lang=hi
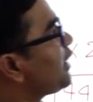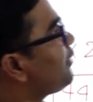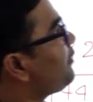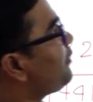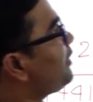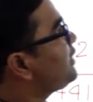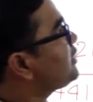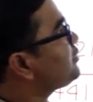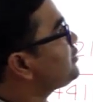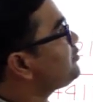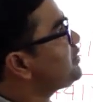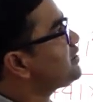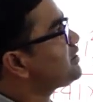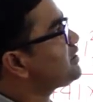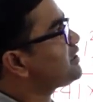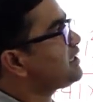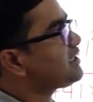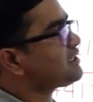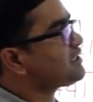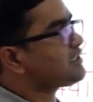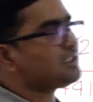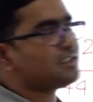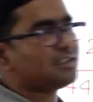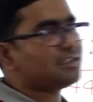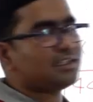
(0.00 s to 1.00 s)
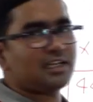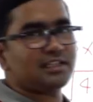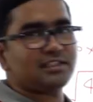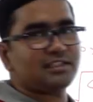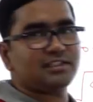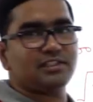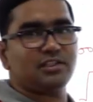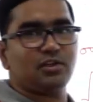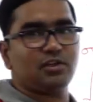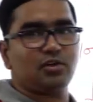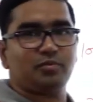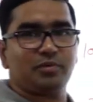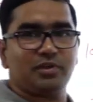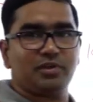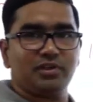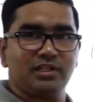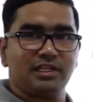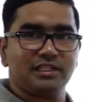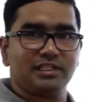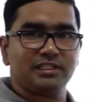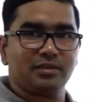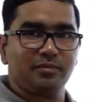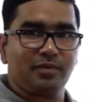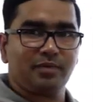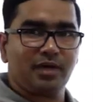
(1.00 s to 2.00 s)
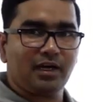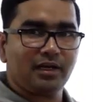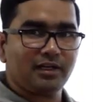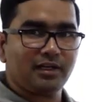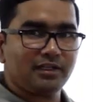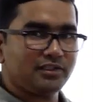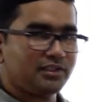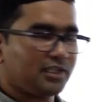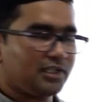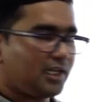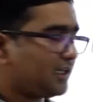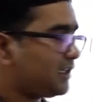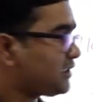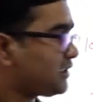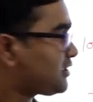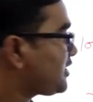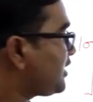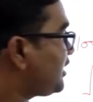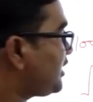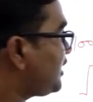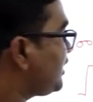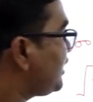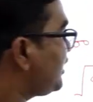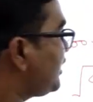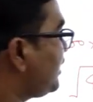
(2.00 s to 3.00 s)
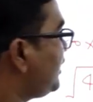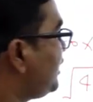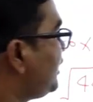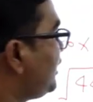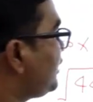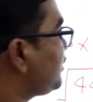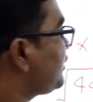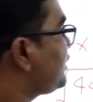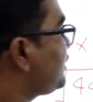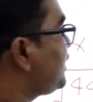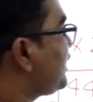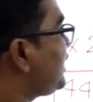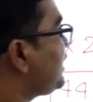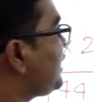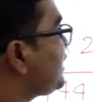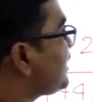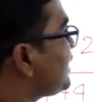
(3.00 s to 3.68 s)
कि भाई इसमें छः से सात से और पंद्रह से भाग जाना चाहिए तो देखिए